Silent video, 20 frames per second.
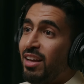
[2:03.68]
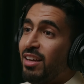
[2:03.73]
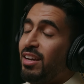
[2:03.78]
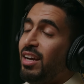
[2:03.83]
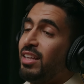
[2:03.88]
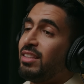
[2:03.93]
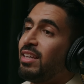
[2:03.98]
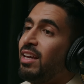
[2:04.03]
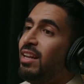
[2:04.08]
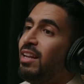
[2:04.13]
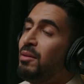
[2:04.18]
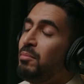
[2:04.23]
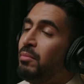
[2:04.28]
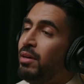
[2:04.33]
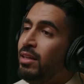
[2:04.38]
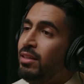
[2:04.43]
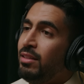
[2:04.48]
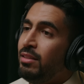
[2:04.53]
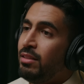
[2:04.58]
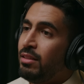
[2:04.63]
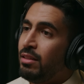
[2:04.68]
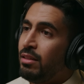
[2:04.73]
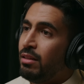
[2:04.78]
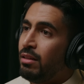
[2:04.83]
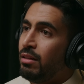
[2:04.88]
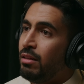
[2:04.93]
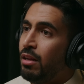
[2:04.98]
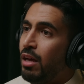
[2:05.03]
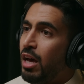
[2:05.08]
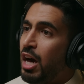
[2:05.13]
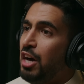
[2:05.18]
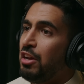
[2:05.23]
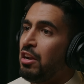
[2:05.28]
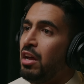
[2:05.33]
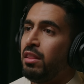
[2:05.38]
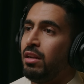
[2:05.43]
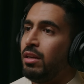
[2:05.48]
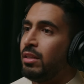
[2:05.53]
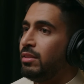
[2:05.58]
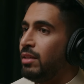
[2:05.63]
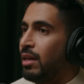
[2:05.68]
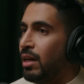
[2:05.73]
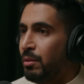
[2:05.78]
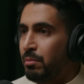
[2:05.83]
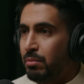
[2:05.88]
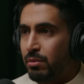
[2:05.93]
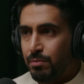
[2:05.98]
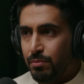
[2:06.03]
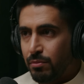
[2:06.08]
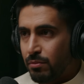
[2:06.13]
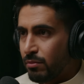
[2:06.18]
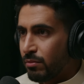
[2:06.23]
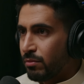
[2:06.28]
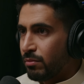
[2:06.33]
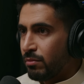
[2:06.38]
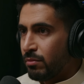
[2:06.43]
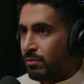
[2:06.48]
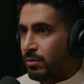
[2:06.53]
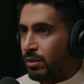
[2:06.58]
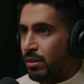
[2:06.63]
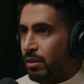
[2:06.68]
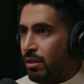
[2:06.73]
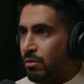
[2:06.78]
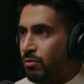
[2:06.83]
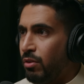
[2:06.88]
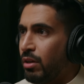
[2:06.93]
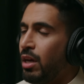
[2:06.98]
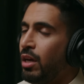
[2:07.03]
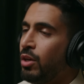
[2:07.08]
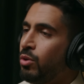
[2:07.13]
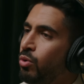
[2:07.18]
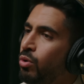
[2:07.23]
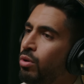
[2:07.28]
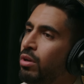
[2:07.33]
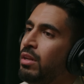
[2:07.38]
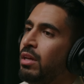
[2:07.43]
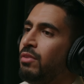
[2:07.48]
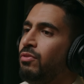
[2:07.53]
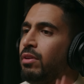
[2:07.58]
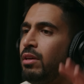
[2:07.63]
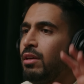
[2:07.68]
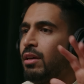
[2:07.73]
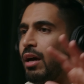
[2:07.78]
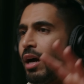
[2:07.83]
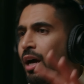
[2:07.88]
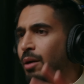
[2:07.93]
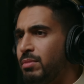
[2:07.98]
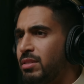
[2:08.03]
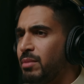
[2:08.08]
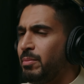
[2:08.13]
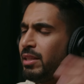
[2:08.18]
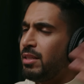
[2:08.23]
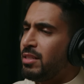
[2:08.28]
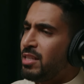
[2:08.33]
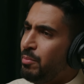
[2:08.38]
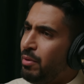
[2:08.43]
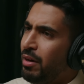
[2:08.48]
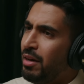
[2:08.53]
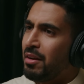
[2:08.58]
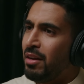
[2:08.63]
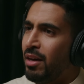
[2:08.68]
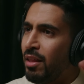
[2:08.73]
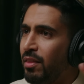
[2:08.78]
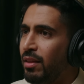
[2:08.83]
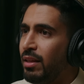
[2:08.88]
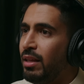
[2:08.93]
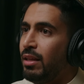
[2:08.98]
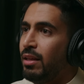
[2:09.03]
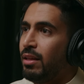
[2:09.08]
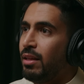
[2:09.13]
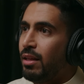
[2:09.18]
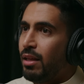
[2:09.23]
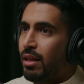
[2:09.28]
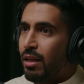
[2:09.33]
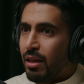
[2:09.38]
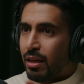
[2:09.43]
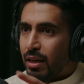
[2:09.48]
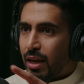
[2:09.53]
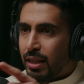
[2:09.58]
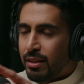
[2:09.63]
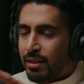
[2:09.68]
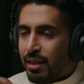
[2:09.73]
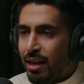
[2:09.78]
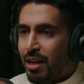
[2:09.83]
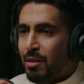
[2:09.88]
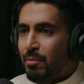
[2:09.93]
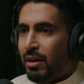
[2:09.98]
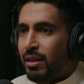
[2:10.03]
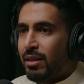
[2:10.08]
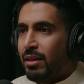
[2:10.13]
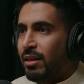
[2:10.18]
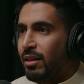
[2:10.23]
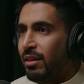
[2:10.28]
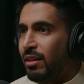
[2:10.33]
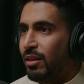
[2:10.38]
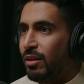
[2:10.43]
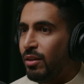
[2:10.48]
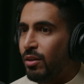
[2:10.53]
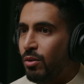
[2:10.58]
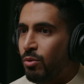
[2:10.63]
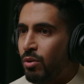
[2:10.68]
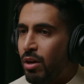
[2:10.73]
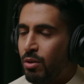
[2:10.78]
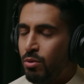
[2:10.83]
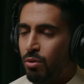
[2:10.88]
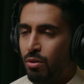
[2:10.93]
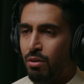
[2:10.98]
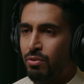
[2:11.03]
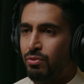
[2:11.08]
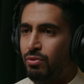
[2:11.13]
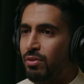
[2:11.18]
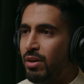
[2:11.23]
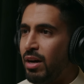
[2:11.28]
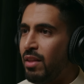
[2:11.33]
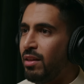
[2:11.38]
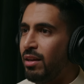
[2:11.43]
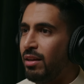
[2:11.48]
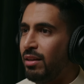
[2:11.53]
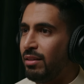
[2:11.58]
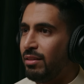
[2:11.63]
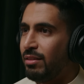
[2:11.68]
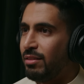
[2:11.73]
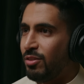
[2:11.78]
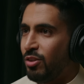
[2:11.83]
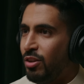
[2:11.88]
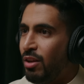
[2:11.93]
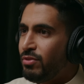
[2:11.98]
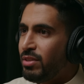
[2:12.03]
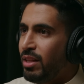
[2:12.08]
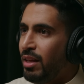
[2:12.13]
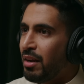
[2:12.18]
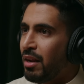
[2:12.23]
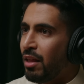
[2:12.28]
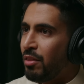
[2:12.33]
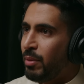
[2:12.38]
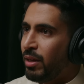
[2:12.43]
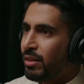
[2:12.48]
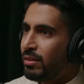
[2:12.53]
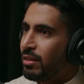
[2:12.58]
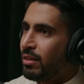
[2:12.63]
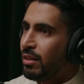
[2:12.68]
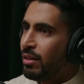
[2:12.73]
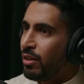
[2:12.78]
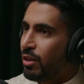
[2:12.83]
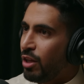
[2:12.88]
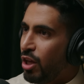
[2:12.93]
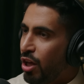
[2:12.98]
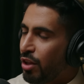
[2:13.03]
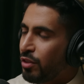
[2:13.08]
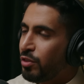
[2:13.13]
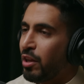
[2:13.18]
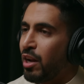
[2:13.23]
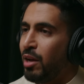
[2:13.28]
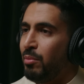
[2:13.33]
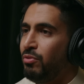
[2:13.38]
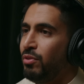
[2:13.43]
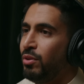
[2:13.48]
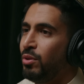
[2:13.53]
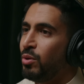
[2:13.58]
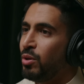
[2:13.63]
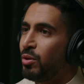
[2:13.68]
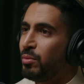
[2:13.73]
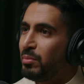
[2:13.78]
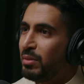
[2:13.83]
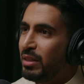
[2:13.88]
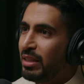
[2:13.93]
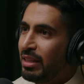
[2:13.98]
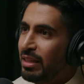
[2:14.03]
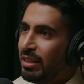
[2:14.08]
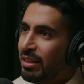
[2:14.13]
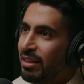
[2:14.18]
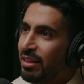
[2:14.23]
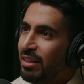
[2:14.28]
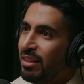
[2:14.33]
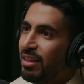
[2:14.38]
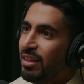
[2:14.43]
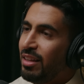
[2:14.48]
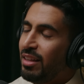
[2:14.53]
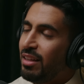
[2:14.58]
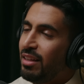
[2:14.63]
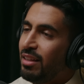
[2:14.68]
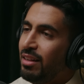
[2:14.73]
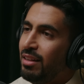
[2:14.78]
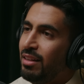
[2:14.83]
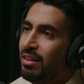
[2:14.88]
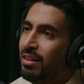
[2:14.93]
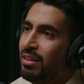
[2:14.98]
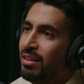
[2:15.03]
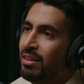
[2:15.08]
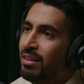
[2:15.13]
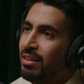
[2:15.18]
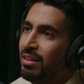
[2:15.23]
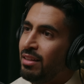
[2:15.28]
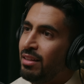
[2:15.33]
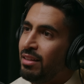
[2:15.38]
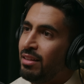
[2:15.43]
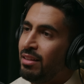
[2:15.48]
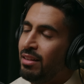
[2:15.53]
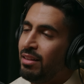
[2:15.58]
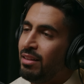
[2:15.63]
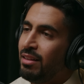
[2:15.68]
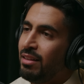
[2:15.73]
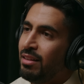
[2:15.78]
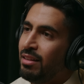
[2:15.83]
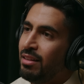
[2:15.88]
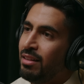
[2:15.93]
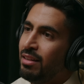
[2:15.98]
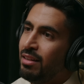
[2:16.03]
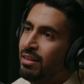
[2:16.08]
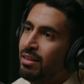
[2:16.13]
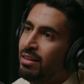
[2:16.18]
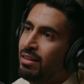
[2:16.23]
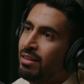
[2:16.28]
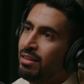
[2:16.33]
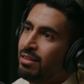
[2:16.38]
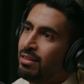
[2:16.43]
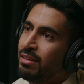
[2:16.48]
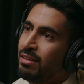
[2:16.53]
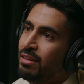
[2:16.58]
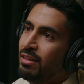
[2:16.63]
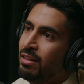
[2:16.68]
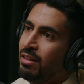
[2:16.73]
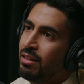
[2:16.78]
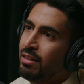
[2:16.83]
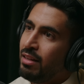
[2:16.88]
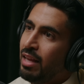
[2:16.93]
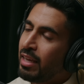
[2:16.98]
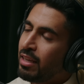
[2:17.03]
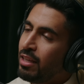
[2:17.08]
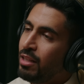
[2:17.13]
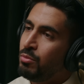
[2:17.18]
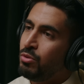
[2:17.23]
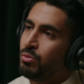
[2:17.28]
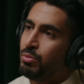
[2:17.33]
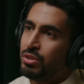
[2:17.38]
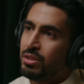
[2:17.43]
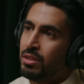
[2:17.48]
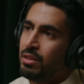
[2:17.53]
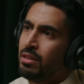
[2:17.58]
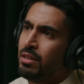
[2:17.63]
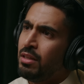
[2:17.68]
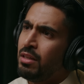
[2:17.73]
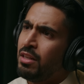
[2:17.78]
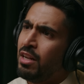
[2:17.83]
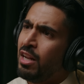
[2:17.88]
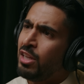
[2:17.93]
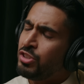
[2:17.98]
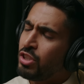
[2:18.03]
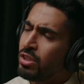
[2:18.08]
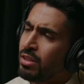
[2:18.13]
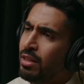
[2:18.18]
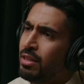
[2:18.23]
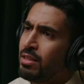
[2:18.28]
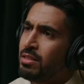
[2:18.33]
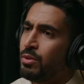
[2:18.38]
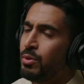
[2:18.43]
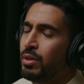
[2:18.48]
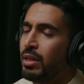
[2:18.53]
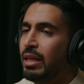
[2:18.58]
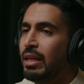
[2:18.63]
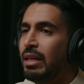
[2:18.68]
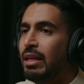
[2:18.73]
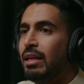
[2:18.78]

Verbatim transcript: قاعد يتكلم عن اعراض الاكتئاب فقاعد يقول إن في خمس ما ادري سبع اعراض قاعد يتكلم عنها وقاعد اقول اوف هذا نفس الاعراض مالتي الاضطراب في النوم الـ الـ الـ الاكل مو مشتهي الانشطه اللي تسوي